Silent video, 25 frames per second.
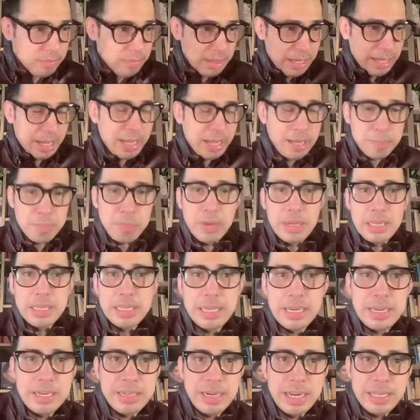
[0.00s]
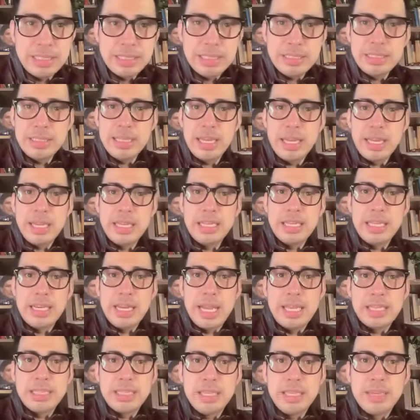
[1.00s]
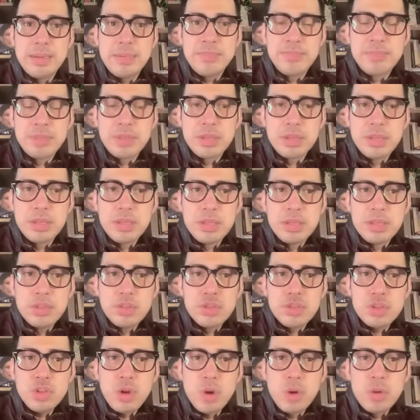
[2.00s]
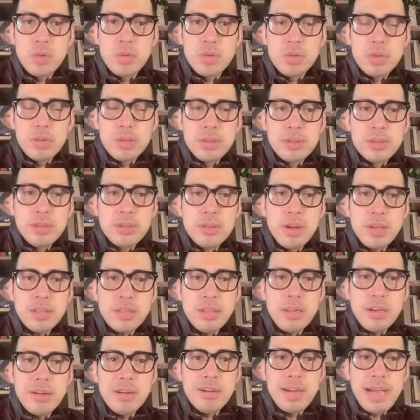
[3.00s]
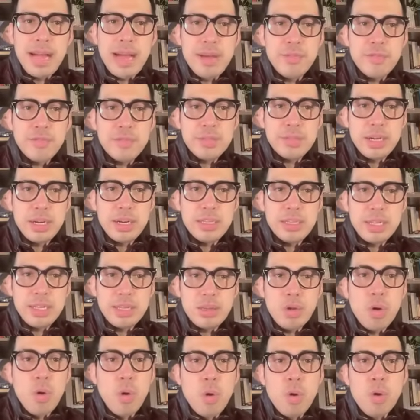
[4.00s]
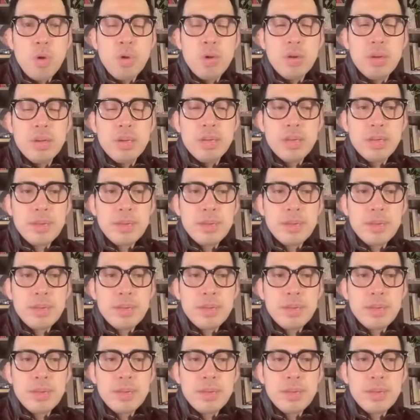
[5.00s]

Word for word: and political crisis na nakita natin. So, not long after that whole